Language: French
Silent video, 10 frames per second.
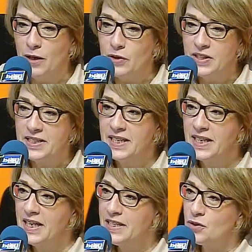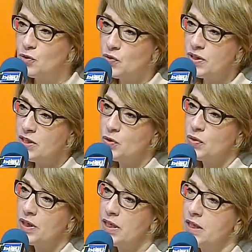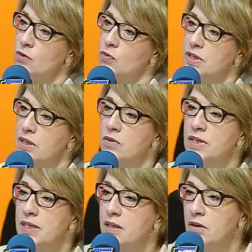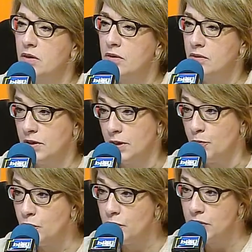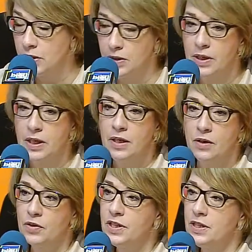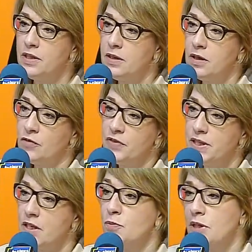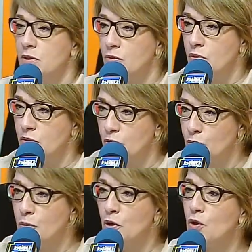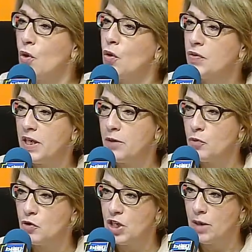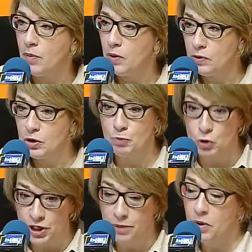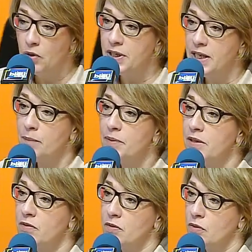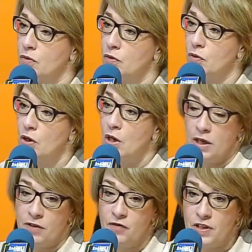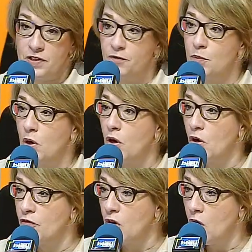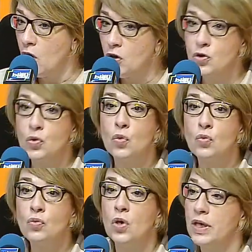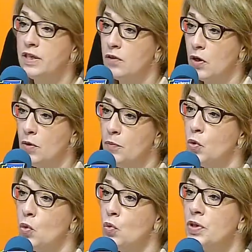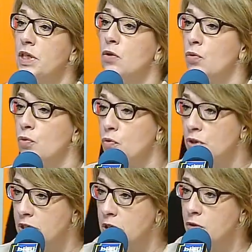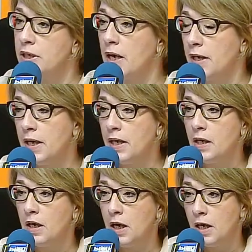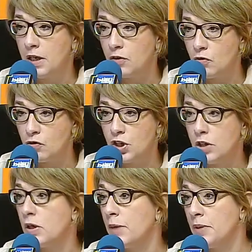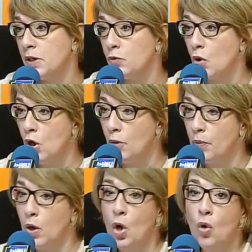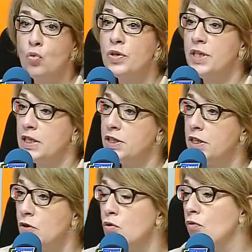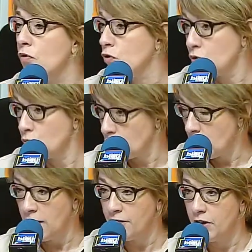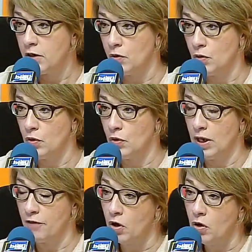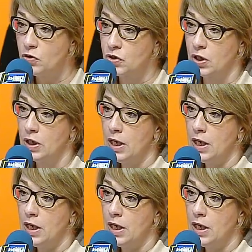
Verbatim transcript: alors, ça s'adresse aux assurés qui ont 55 ans et plus, euh, qui envisagent bien sûr euh, de prendre leur retraite prochainement, prochainement qui habitent euh, effectivement en France ou dans les tomes, ou qui ont eu aussi une carrière à l'étranger dans un pays d'Europe, ou qui a signé une convention avec la France,